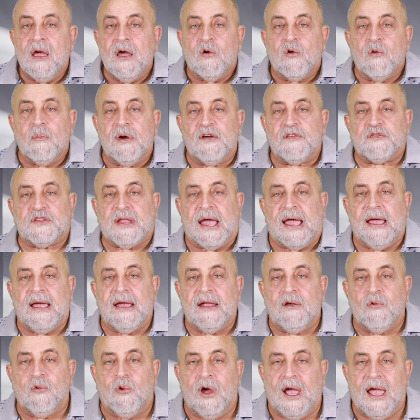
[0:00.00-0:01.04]
وبفتح
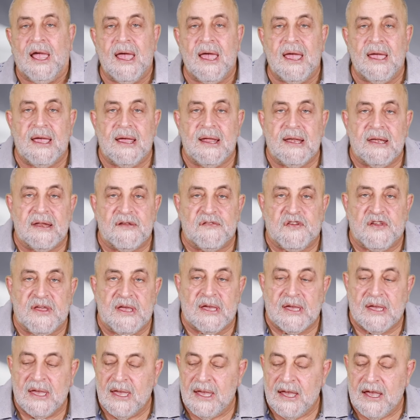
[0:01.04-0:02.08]
الوعاء اللي
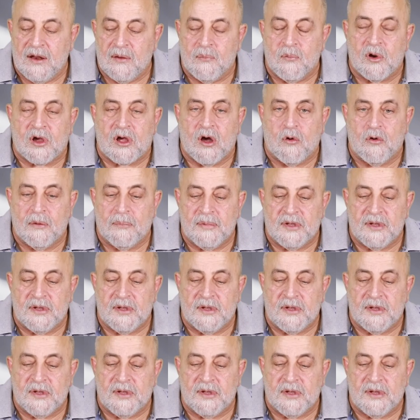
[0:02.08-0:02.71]
فيه المكون